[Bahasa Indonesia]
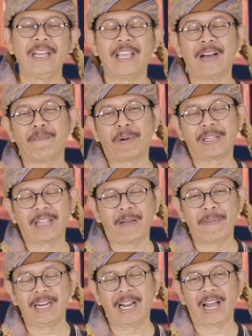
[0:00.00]
Yang
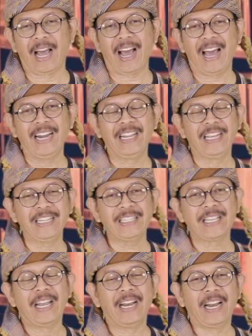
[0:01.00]
pertama adalah
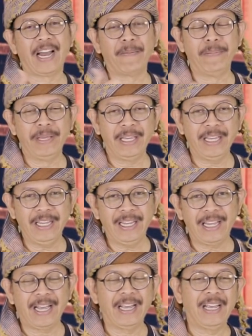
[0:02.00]
hadis nabi